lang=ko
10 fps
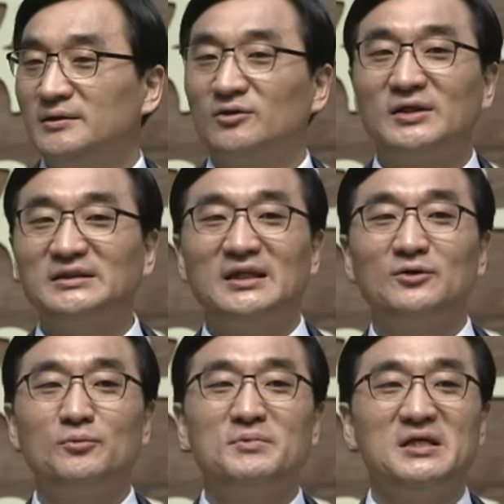그러한
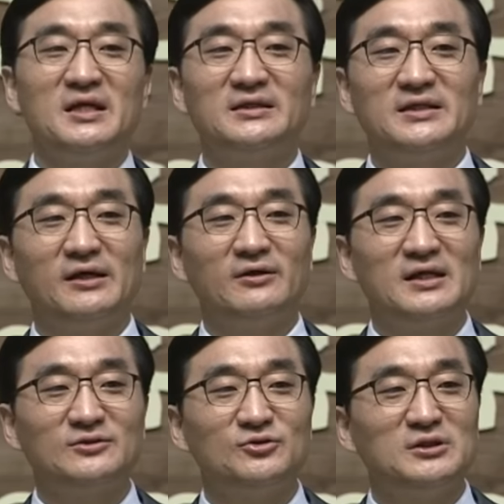새로운 미래를
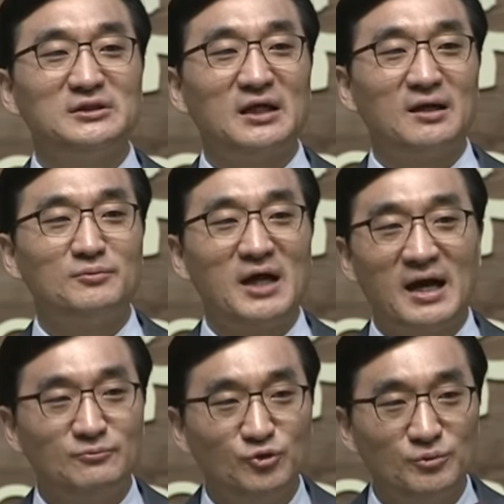예언할 수 있는 사람은
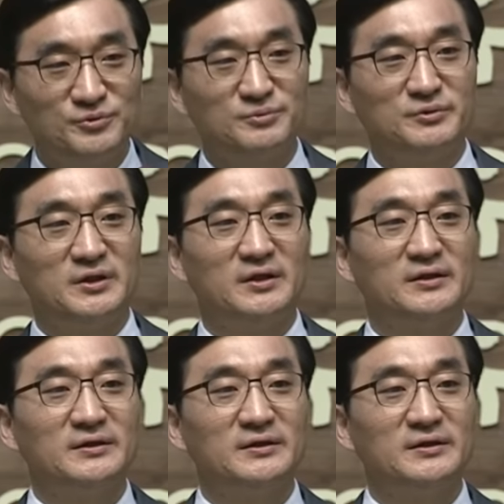아무도 없습니다.